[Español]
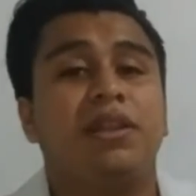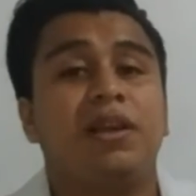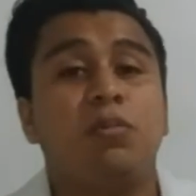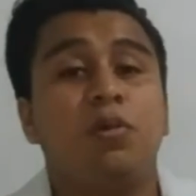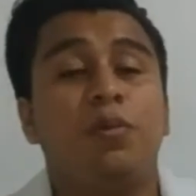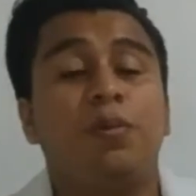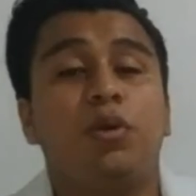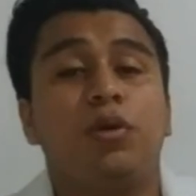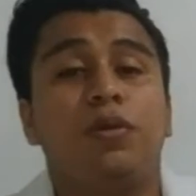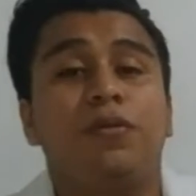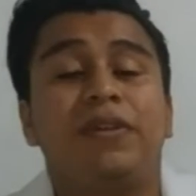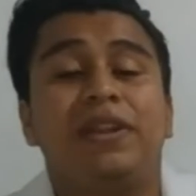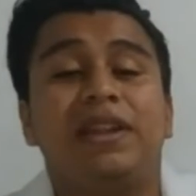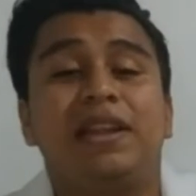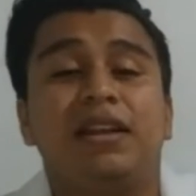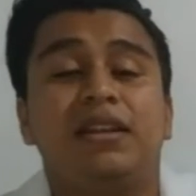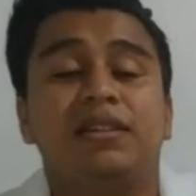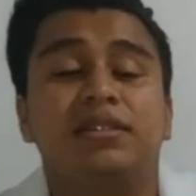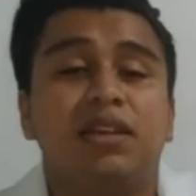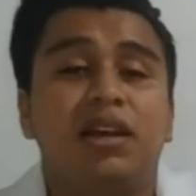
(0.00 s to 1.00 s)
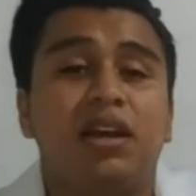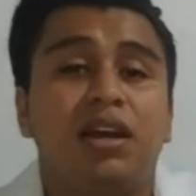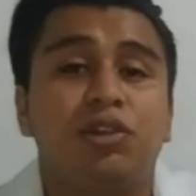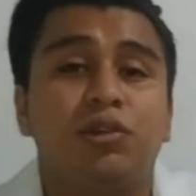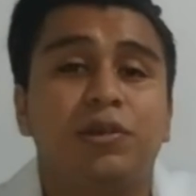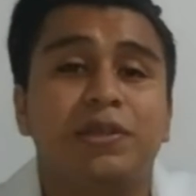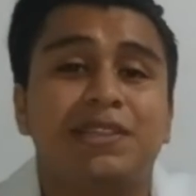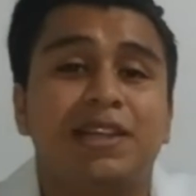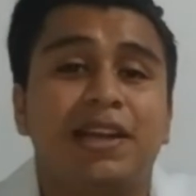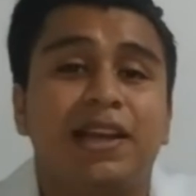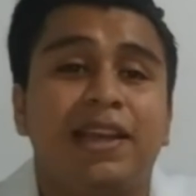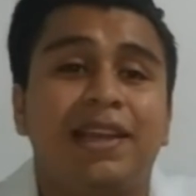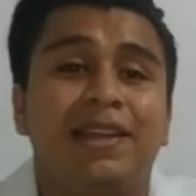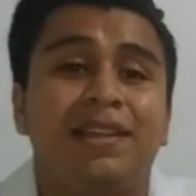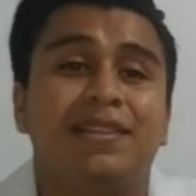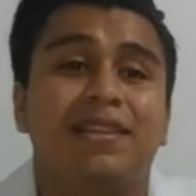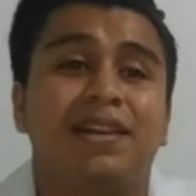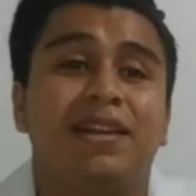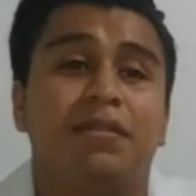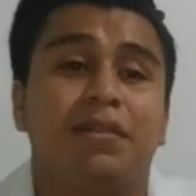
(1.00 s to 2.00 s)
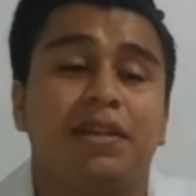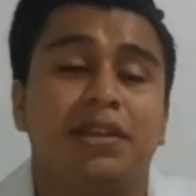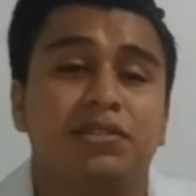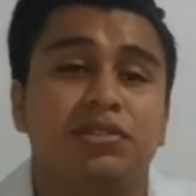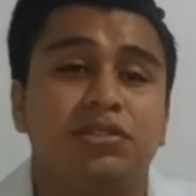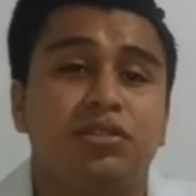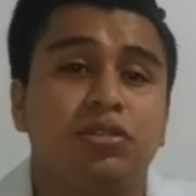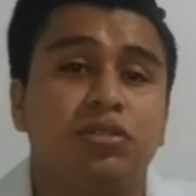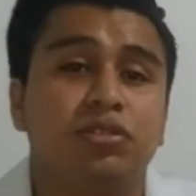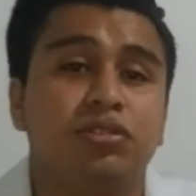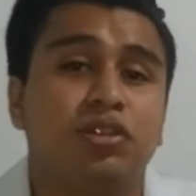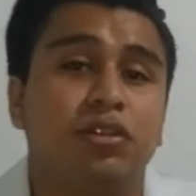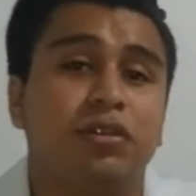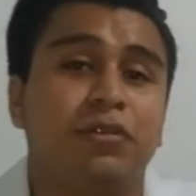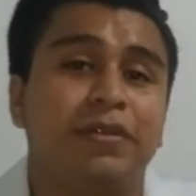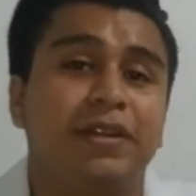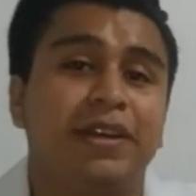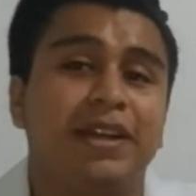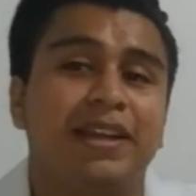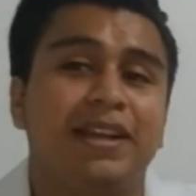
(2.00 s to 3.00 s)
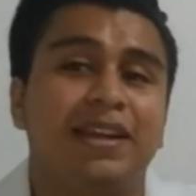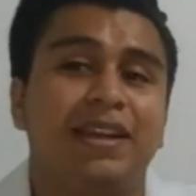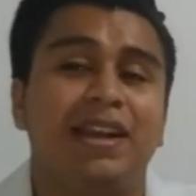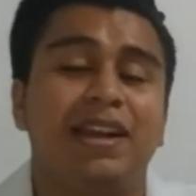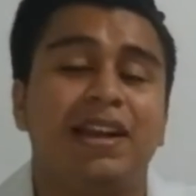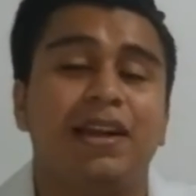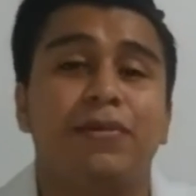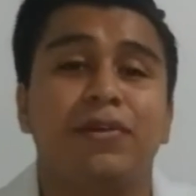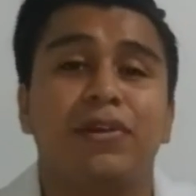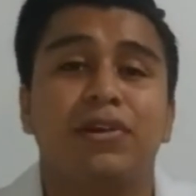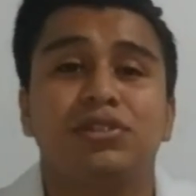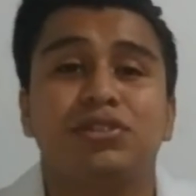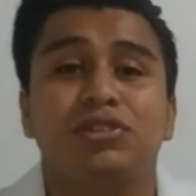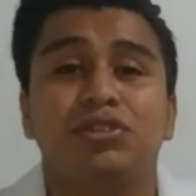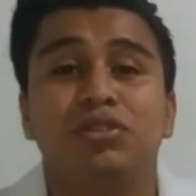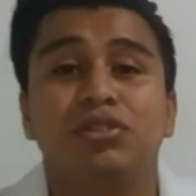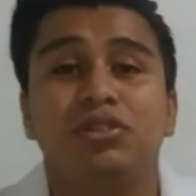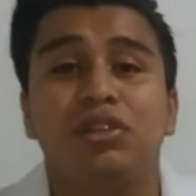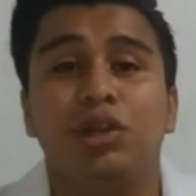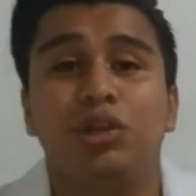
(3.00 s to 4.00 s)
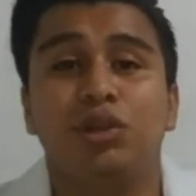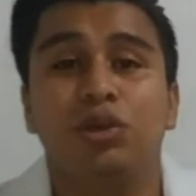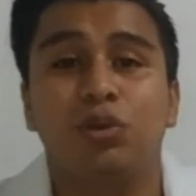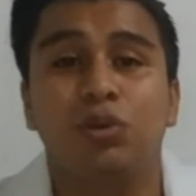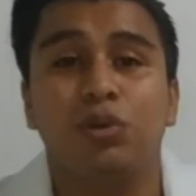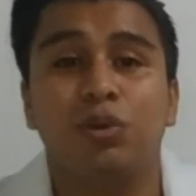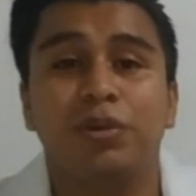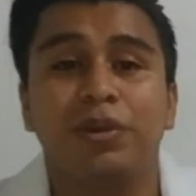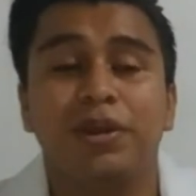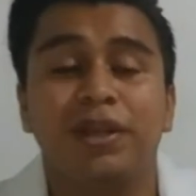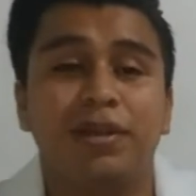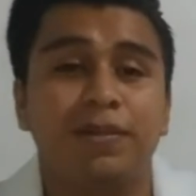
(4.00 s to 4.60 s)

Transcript: Estamos por finalizada nuestra intervención sobre la elaboración del yogur.